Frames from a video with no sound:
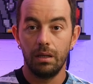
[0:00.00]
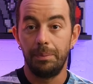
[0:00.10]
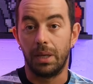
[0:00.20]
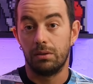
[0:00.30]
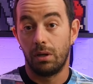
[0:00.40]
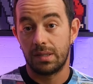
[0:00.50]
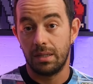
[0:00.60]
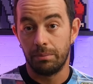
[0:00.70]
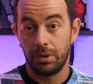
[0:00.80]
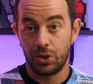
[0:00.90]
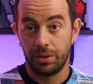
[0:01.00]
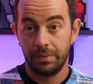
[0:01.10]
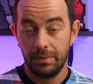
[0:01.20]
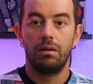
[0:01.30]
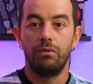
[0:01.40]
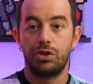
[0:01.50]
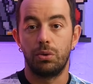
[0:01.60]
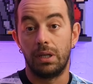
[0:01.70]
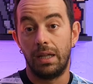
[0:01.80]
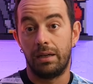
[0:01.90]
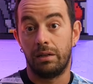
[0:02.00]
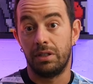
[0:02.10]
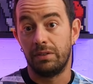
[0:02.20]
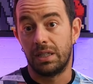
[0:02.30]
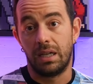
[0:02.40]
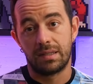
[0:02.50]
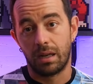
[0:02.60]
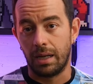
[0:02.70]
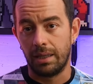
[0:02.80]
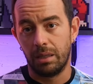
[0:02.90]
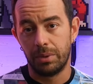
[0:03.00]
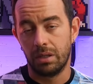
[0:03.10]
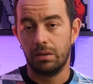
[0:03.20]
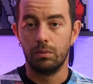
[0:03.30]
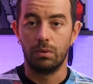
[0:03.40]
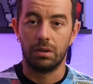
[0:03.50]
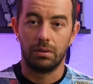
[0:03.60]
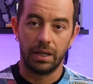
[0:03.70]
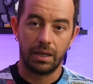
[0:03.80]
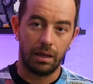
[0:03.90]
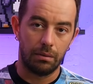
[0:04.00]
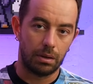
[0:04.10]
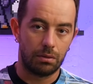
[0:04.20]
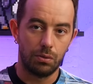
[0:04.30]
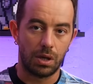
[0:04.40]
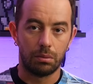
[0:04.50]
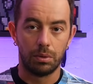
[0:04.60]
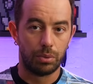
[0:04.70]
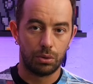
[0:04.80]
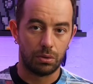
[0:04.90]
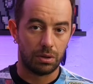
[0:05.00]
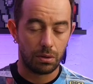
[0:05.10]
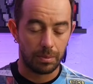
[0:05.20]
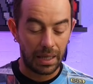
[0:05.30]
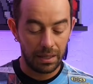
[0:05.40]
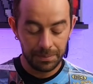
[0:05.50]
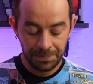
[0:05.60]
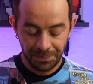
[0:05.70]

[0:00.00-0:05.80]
Il piano era semplice, visto che l'aria veniva dalla serranda, perché comunque non è che è chiusa come un portone normale,